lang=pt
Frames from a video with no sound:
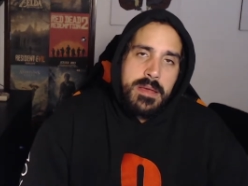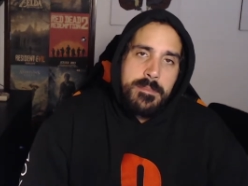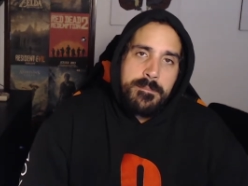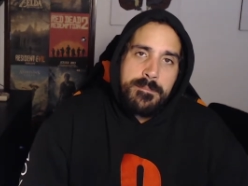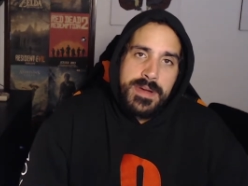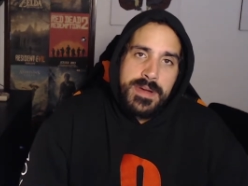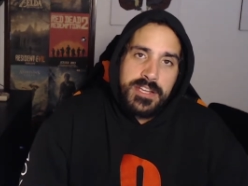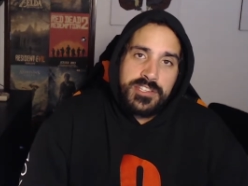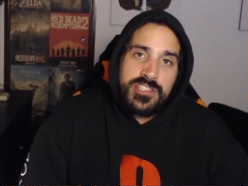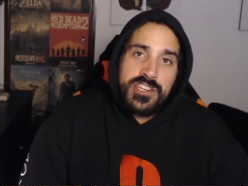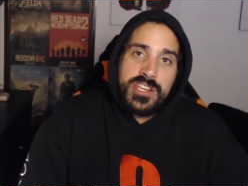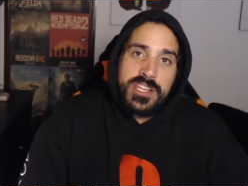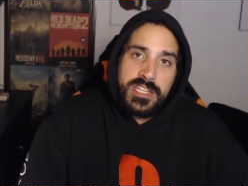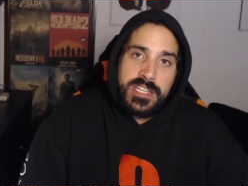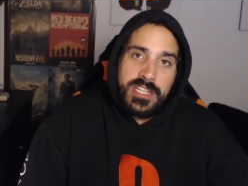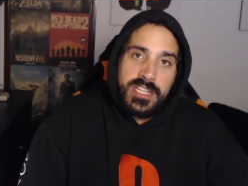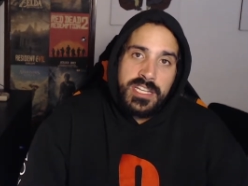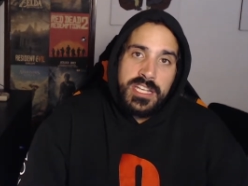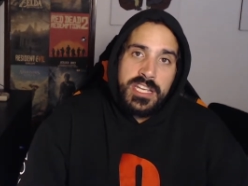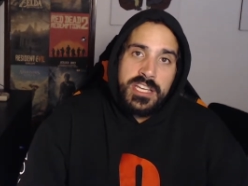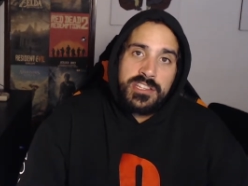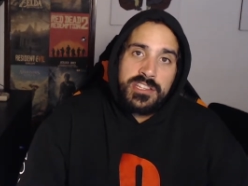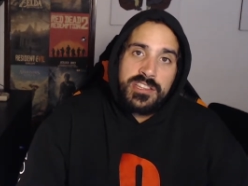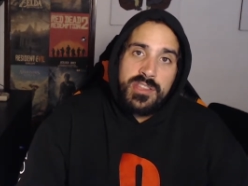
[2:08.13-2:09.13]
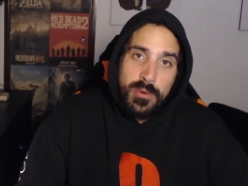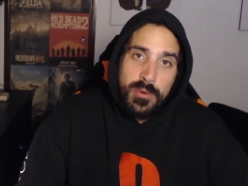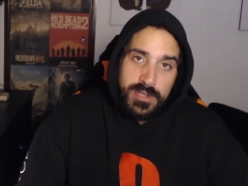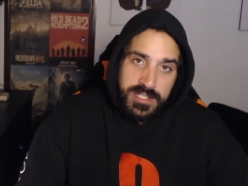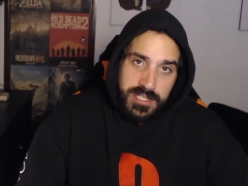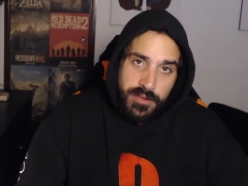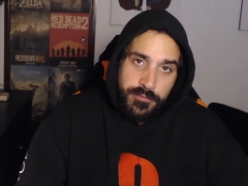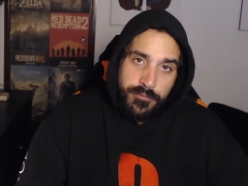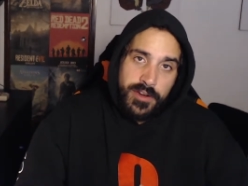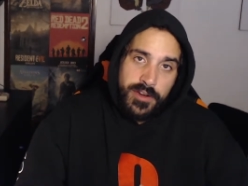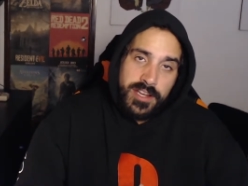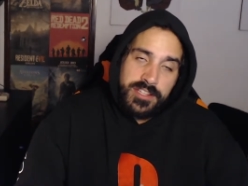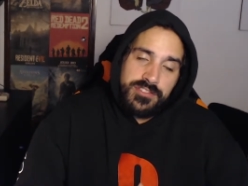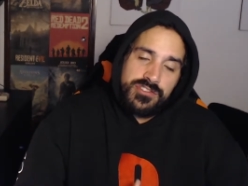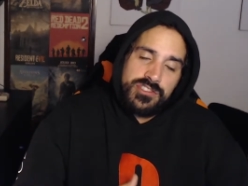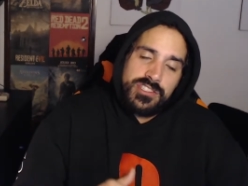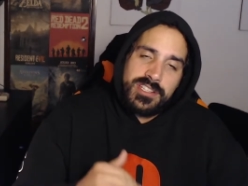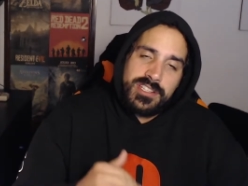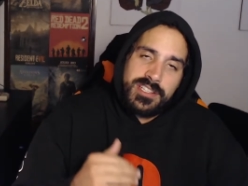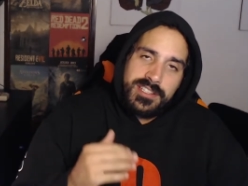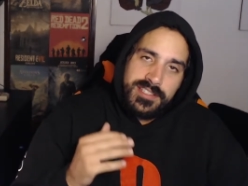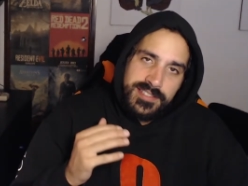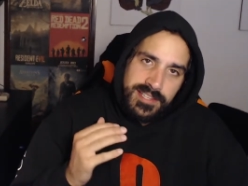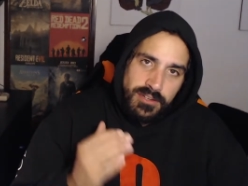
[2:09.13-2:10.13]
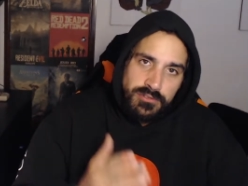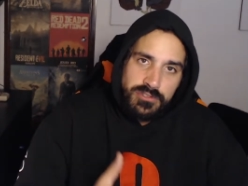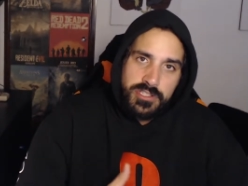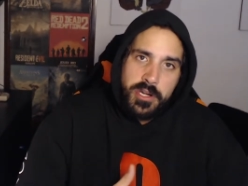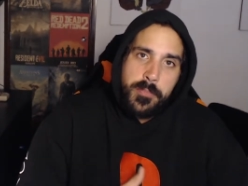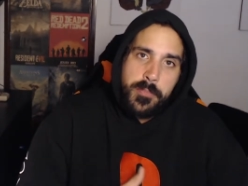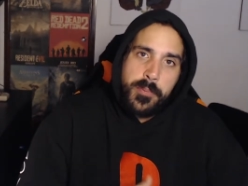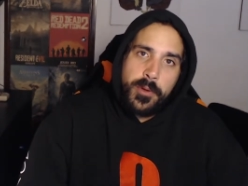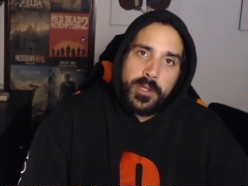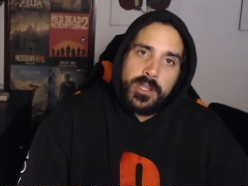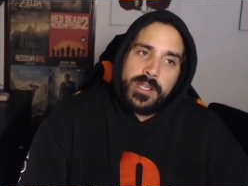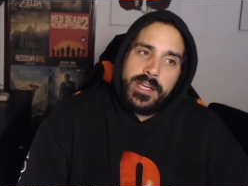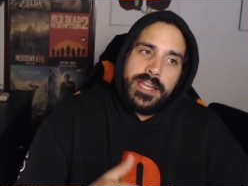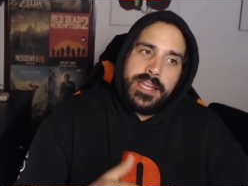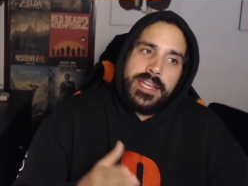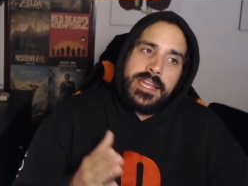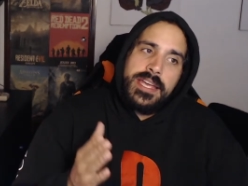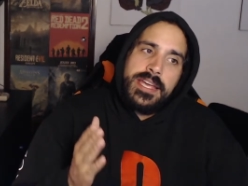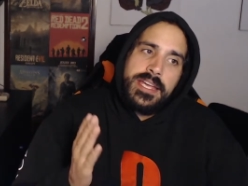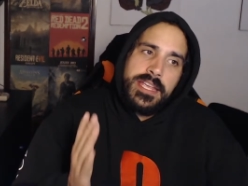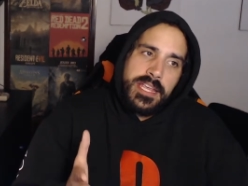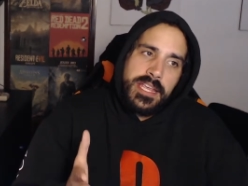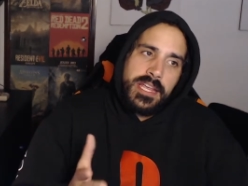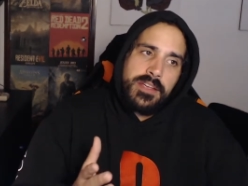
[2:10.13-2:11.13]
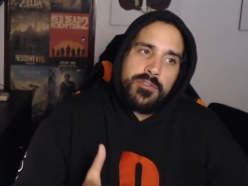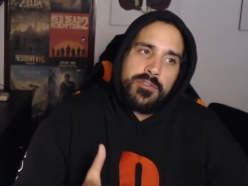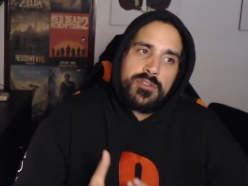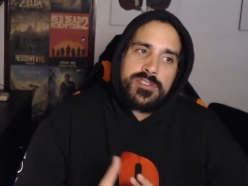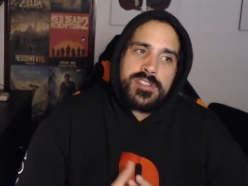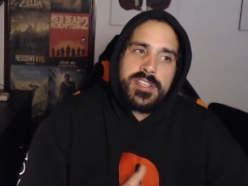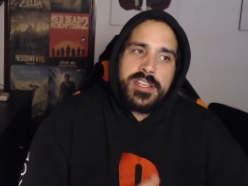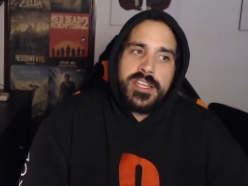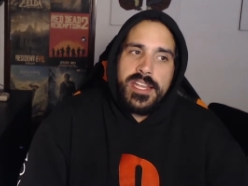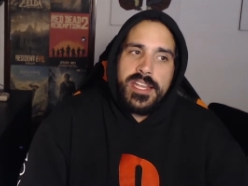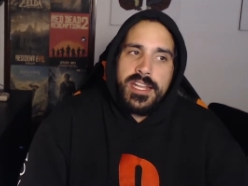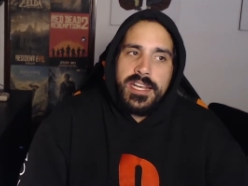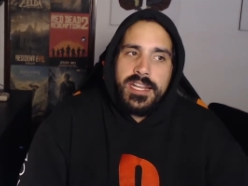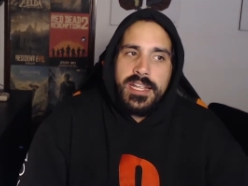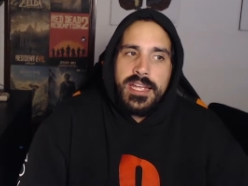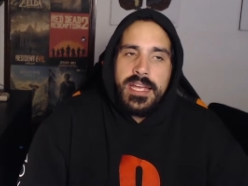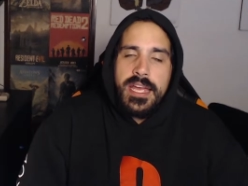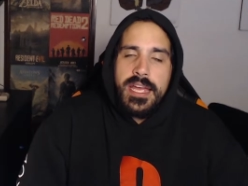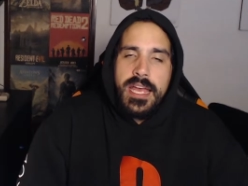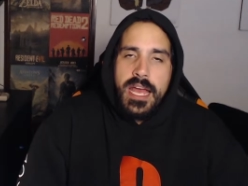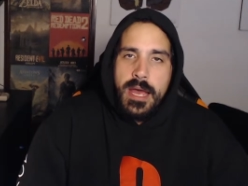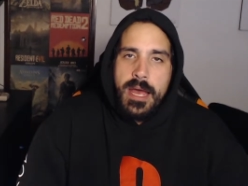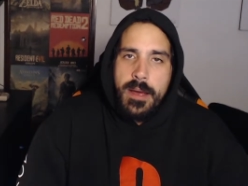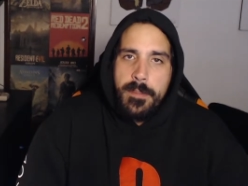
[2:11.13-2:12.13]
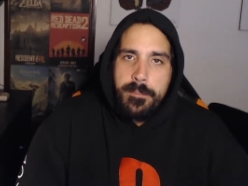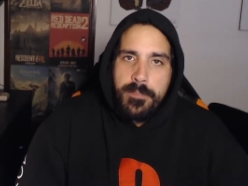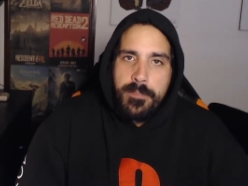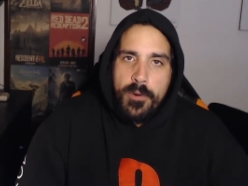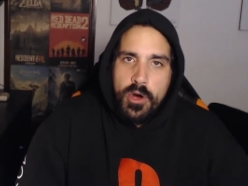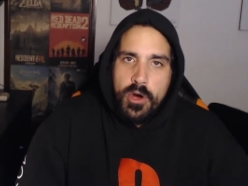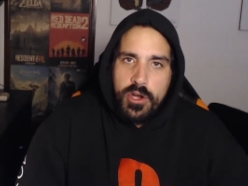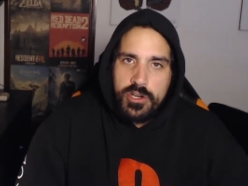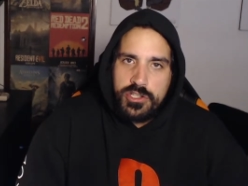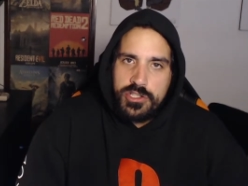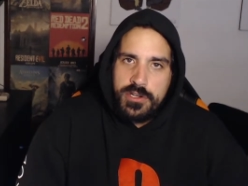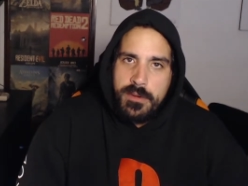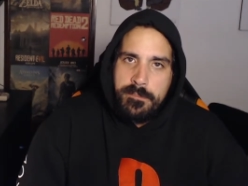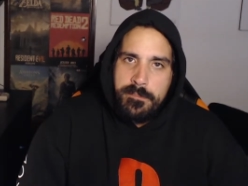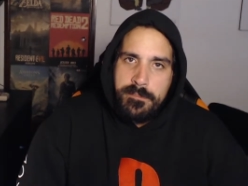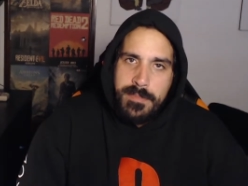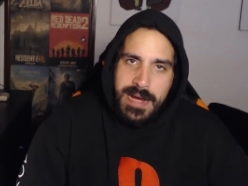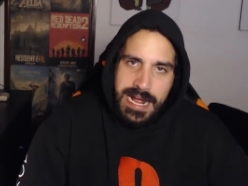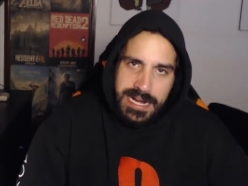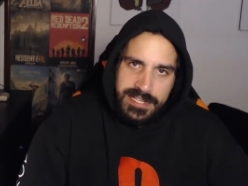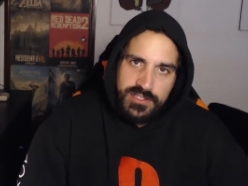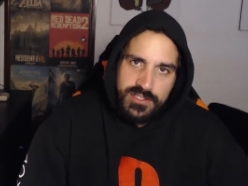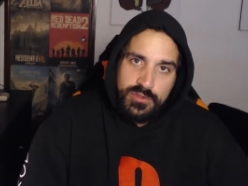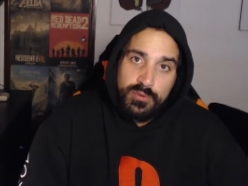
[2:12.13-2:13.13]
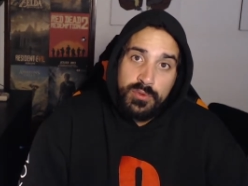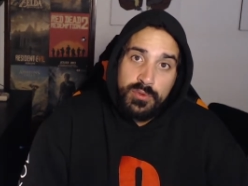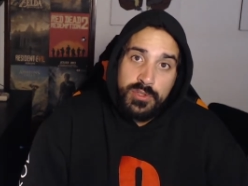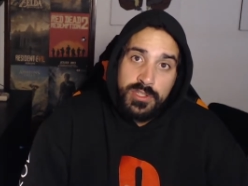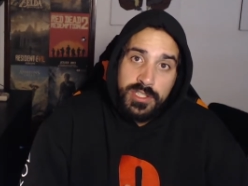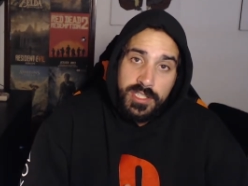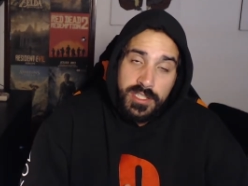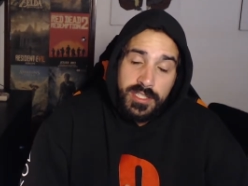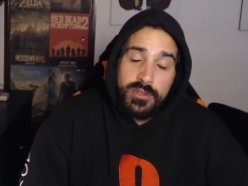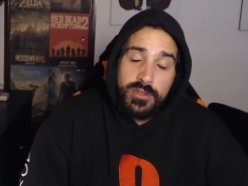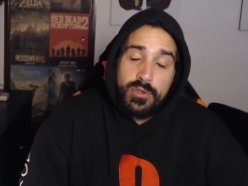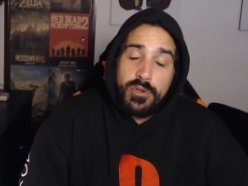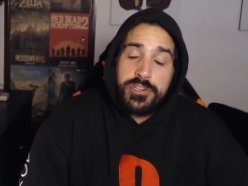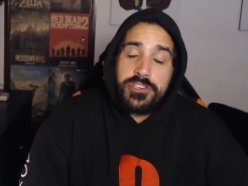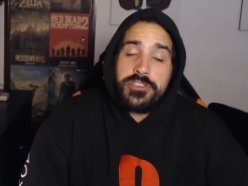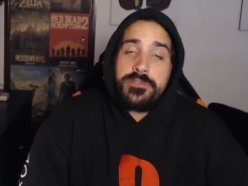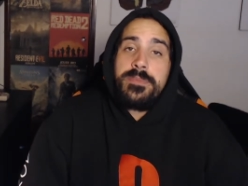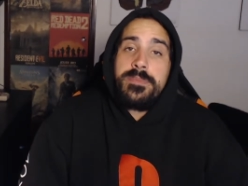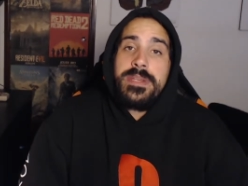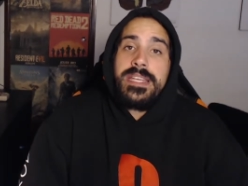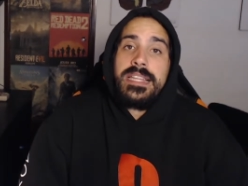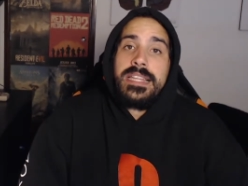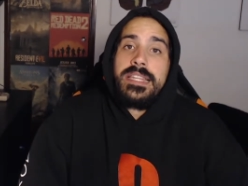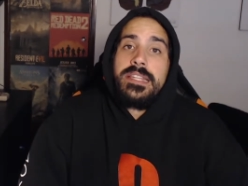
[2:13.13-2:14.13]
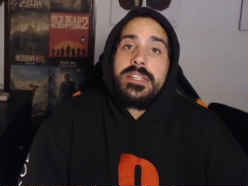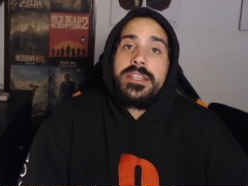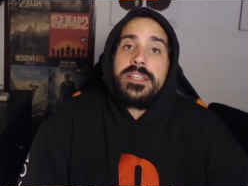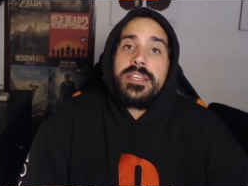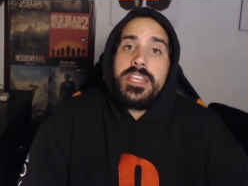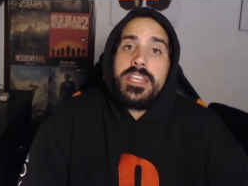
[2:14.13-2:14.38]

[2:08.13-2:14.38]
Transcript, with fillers: mas que estão a ser feitos, que são AAA e que vão sair após março de 2020.